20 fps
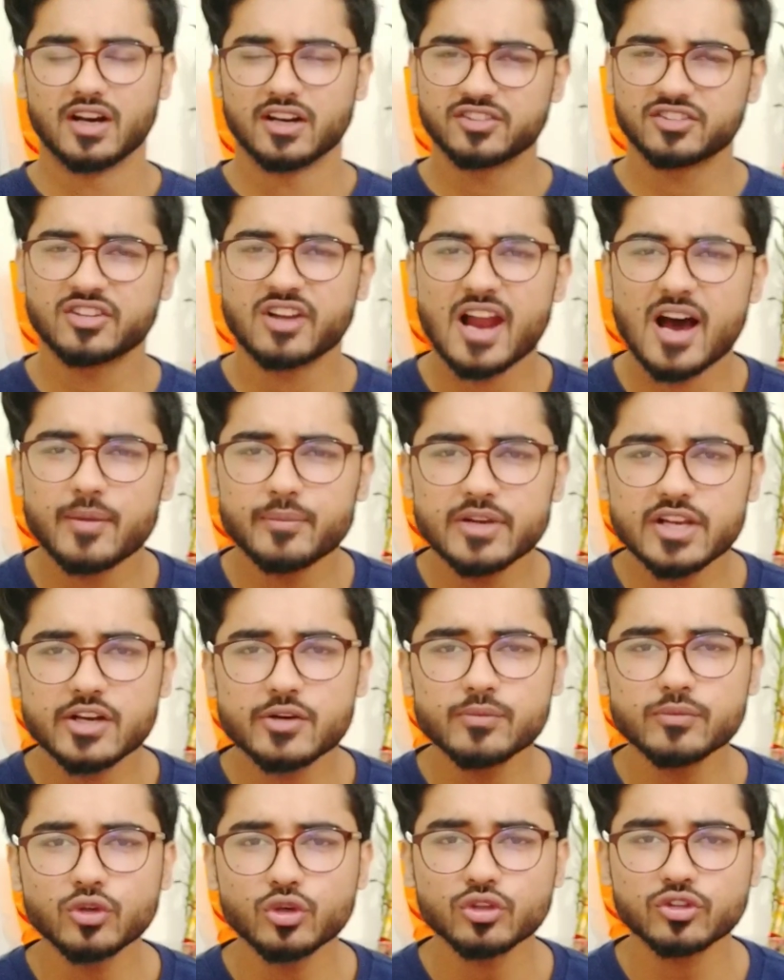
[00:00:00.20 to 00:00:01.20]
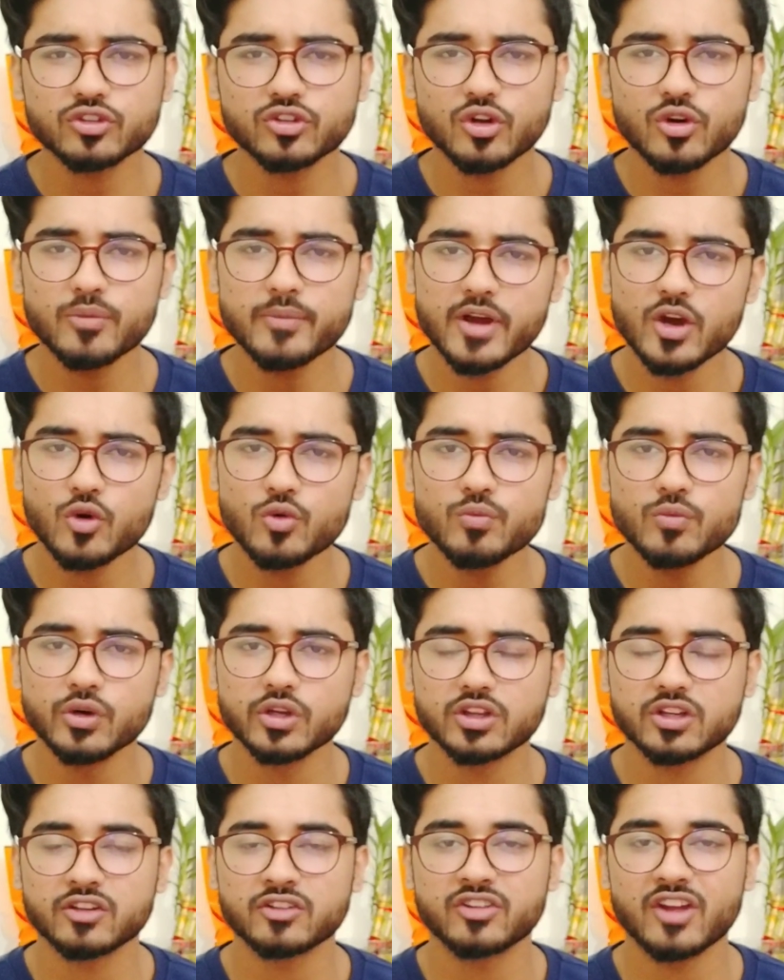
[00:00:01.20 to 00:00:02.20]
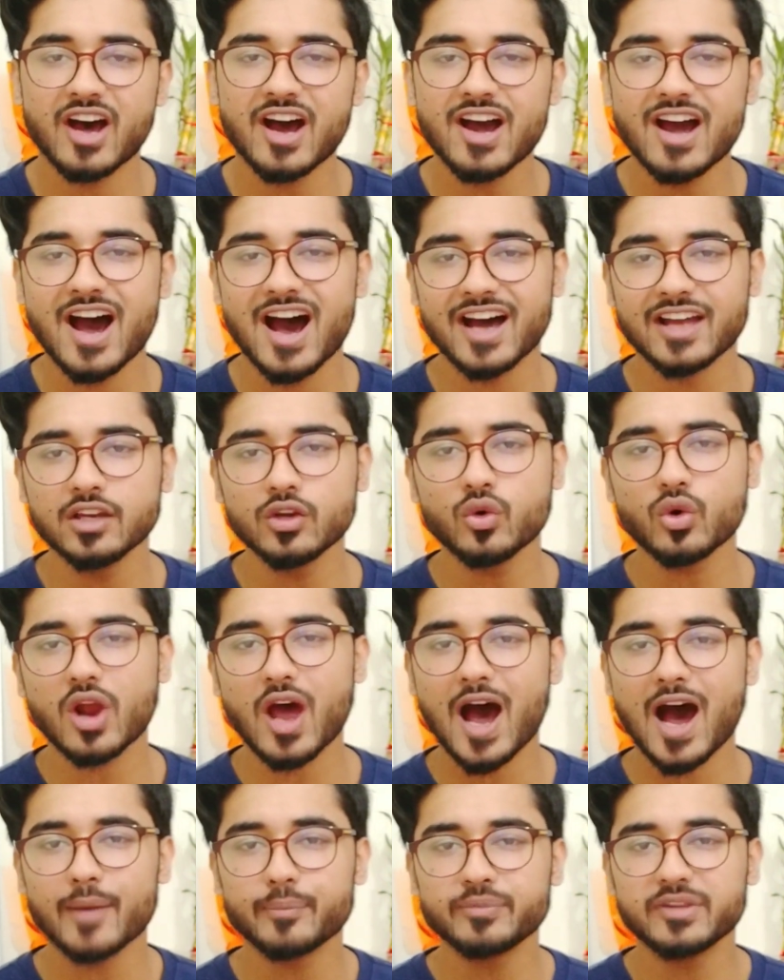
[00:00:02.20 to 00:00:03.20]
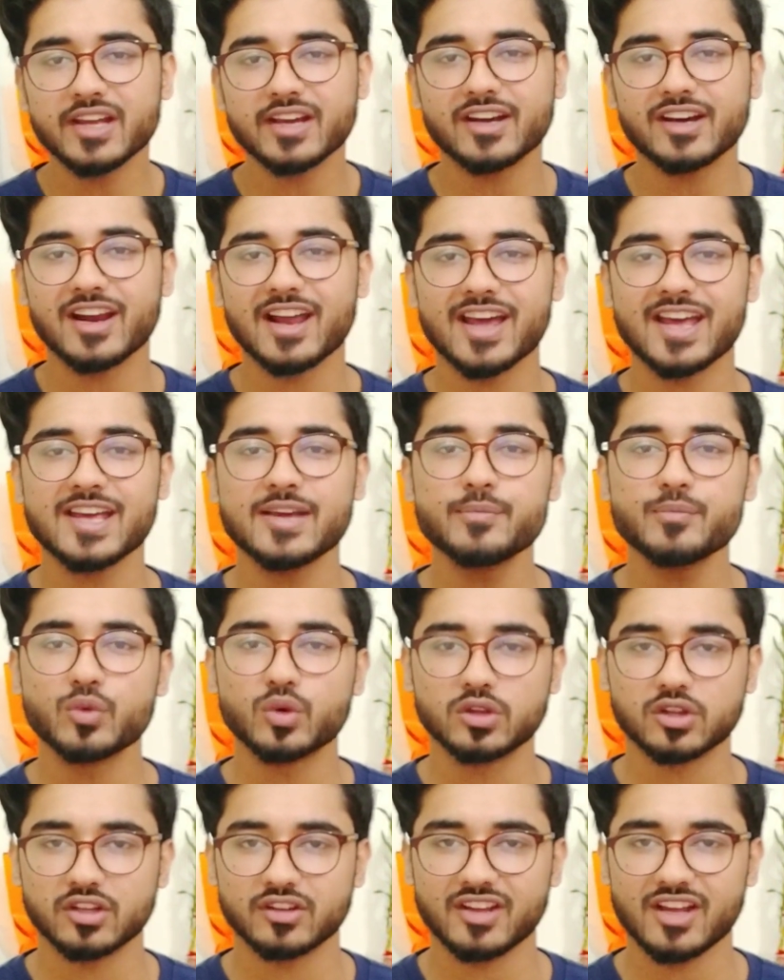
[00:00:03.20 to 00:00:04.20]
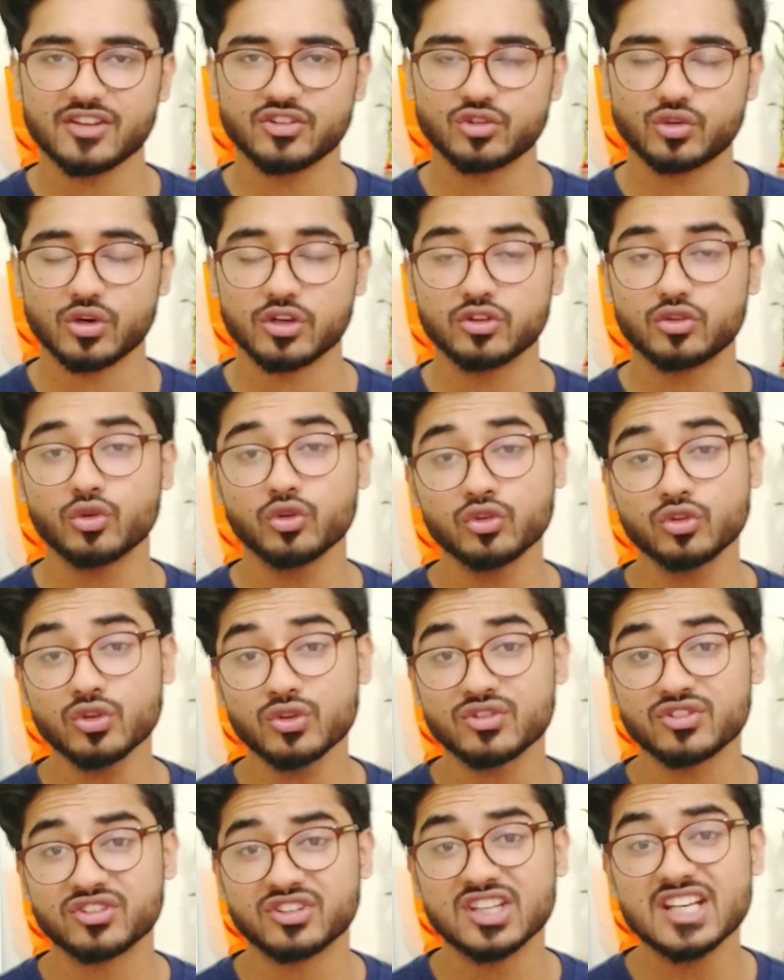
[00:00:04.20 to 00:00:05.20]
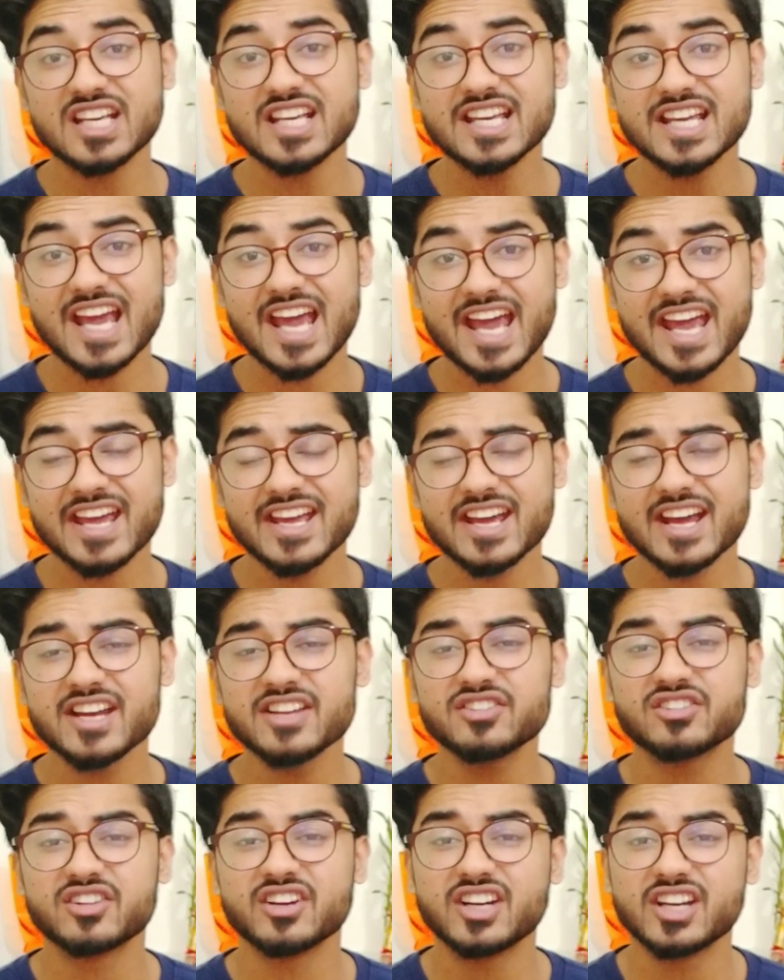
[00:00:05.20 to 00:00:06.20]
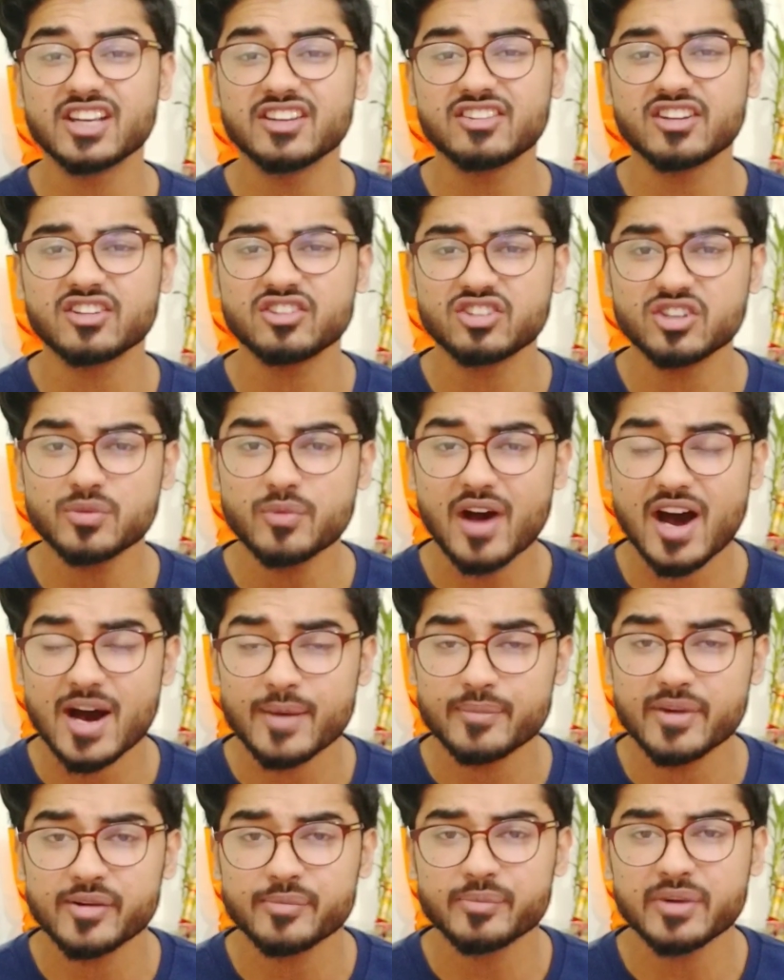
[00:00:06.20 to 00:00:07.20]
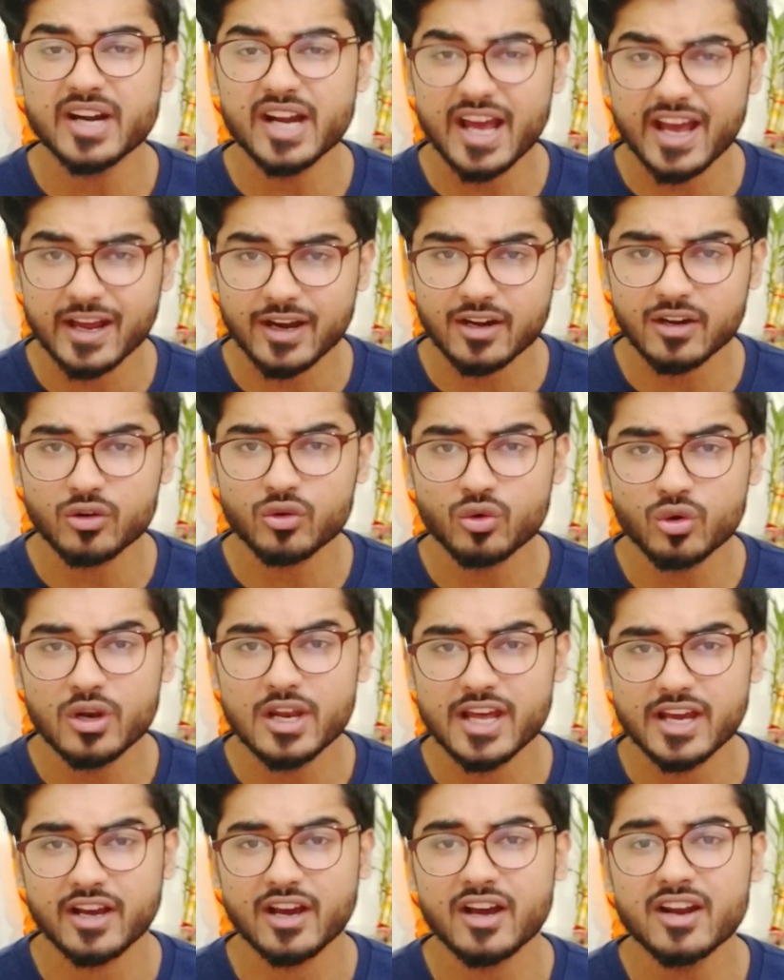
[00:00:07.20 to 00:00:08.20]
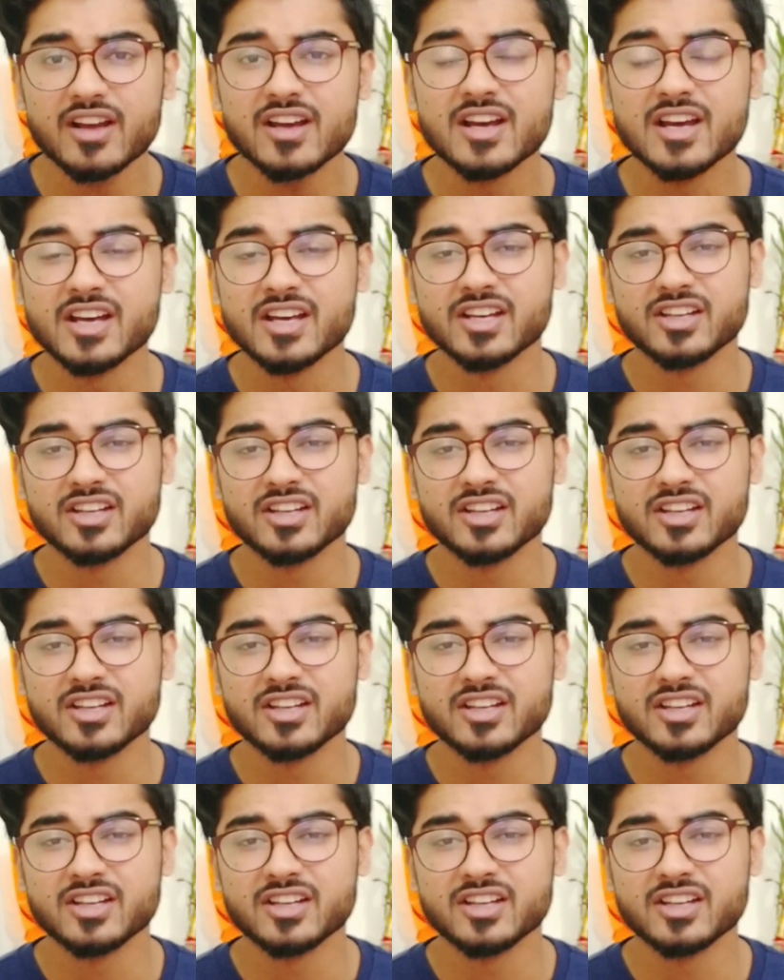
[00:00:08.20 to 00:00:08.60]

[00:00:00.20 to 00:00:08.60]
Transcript: असलम दोस्तों मैं हूं मुर्तज़ा खान और आप देख रहे हैं मुर्तज़ा स्टोरी दोस्तों सी ए यानी सिटीजनशिप अमेंडमेंट एक्ट को लेकर